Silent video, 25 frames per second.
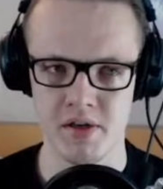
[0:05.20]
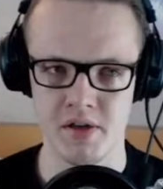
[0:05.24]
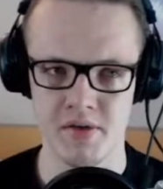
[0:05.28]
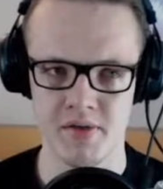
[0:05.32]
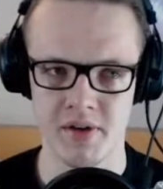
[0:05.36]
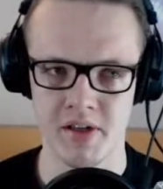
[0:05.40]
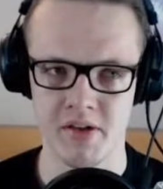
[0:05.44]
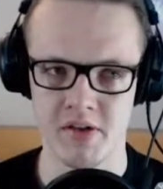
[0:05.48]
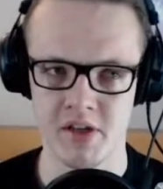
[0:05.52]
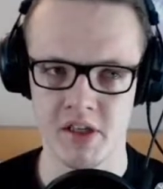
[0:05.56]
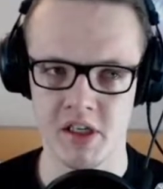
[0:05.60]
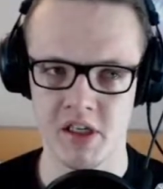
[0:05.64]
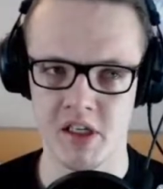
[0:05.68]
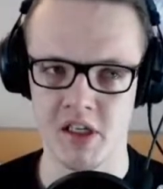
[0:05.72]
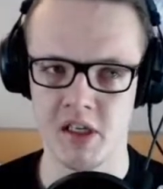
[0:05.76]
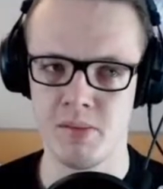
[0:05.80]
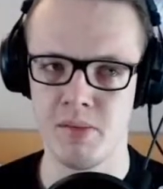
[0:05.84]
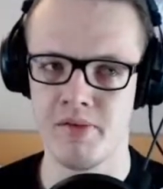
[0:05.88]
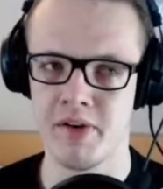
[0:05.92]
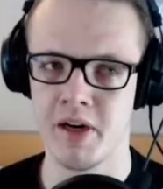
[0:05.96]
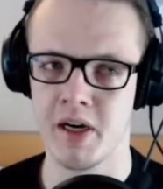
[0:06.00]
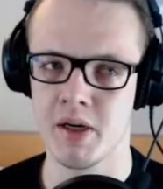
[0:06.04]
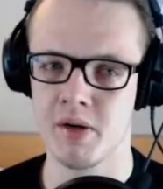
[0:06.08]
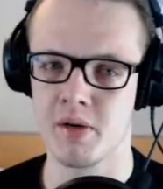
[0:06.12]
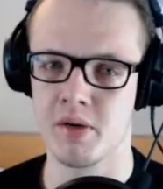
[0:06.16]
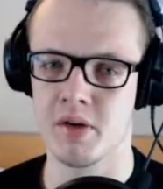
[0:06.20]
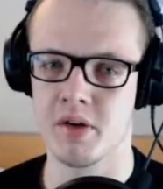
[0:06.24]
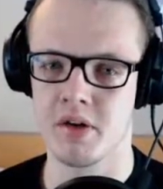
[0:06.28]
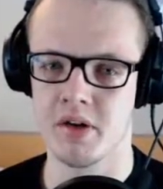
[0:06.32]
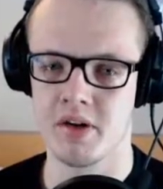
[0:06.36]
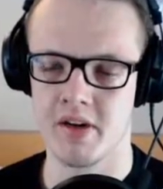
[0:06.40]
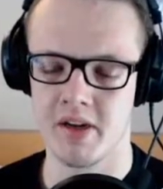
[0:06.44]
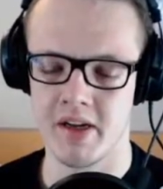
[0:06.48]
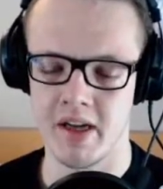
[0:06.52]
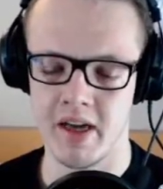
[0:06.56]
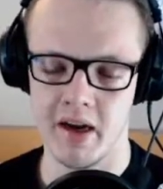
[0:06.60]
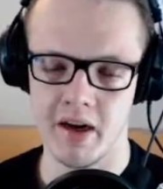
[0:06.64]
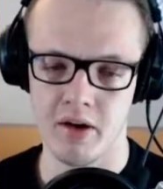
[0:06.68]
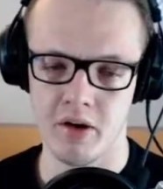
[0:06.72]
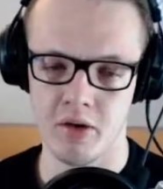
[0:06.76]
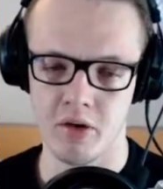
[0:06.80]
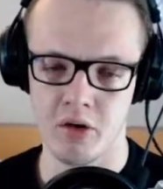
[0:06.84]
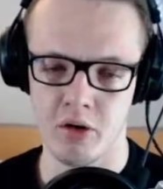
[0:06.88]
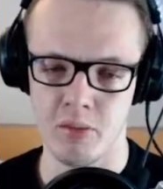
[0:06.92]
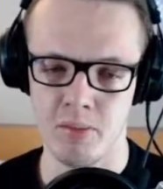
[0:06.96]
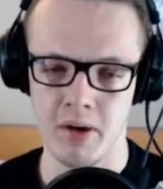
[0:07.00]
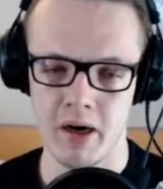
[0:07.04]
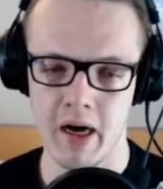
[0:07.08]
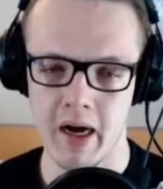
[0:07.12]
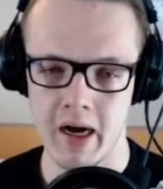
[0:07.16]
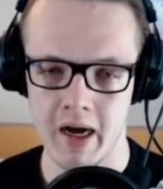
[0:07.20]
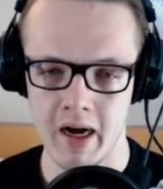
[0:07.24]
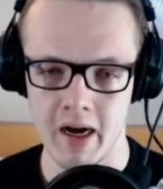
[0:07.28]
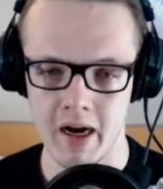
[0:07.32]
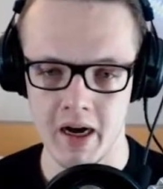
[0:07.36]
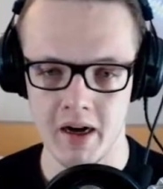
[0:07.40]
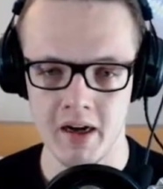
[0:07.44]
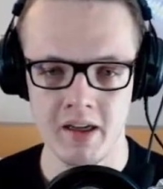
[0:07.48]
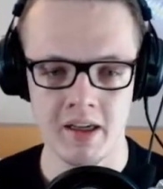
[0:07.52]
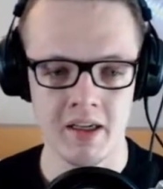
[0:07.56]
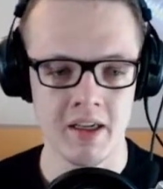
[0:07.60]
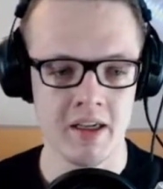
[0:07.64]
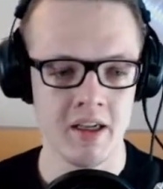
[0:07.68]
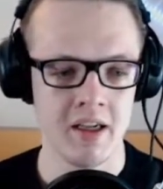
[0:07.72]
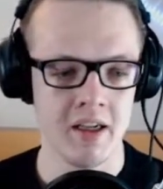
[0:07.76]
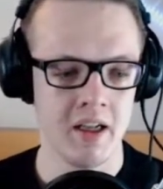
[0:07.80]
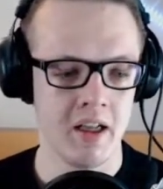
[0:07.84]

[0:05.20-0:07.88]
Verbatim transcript: 2020, die Bewertung der Gruppe A.